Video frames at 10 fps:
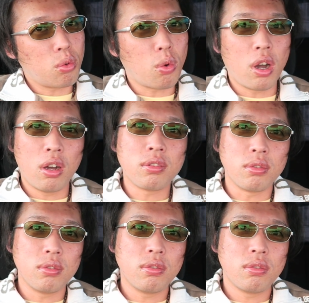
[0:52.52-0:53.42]
とかある？
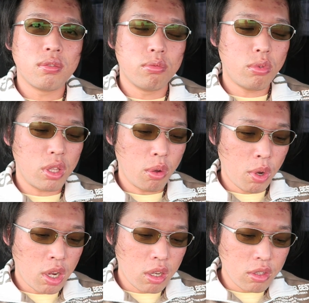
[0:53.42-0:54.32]
いや、
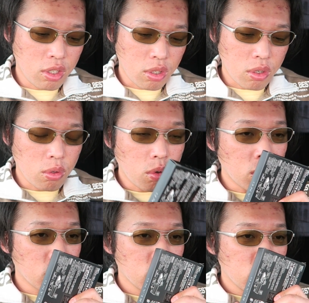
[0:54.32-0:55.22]
わかんないんだけ
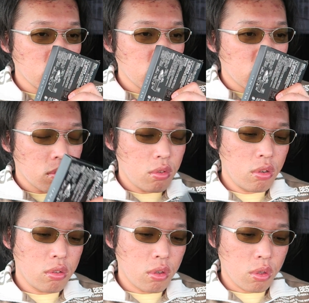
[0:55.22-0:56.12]
ど、
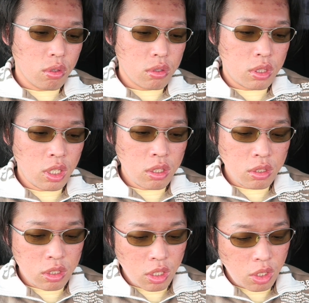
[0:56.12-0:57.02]
なんかね、
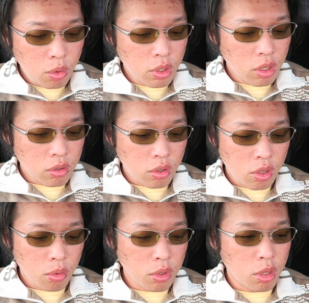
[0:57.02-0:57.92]
全然匂わなく
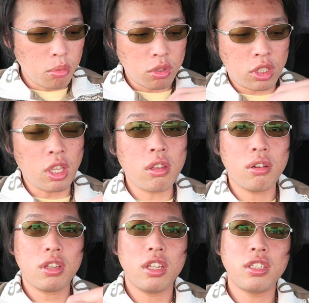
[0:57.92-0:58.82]
て。だってもう全
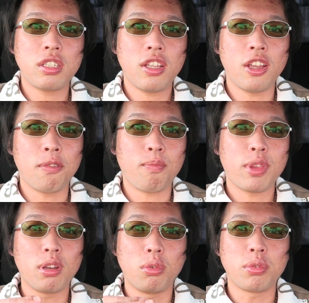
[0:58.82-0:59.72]
開けにして、
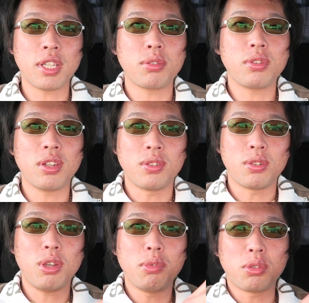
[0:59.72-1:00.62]
いや、これふたつ置いてるん
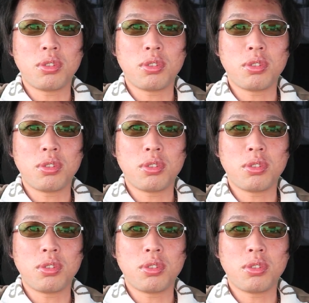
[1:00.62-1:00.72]
だよ。今